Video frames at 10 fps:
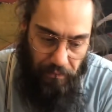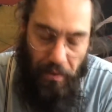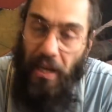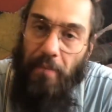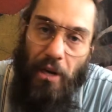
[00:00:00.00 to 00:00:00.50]

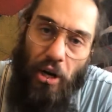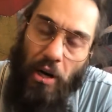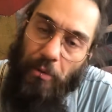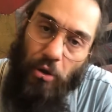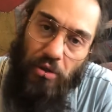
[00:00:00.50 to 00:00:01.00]
Perché mia
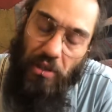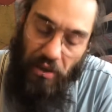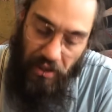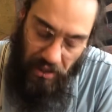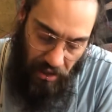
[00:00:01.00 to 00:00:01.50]
nonna mi
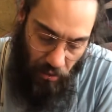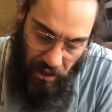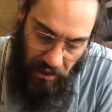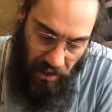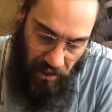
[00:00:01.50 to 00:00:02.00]
continuava a dire
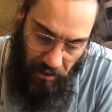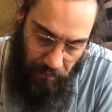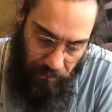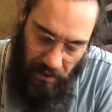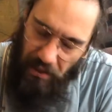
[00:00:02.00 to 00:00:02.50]
guarda,
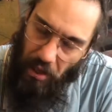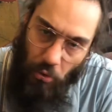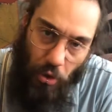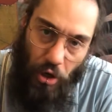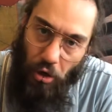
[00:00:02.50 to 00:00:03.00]
sta
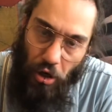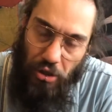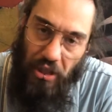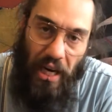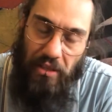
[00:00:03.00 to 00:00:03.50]
tranquillo che
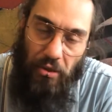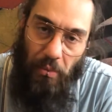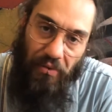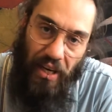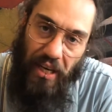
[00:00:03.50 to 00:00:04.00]
oggi a Lazio
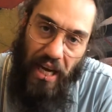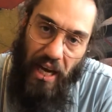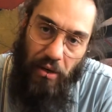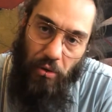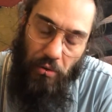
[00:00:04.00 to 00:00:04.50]
mi fa
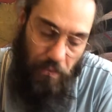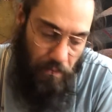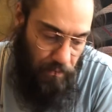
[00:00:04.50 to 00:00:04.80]
regalo.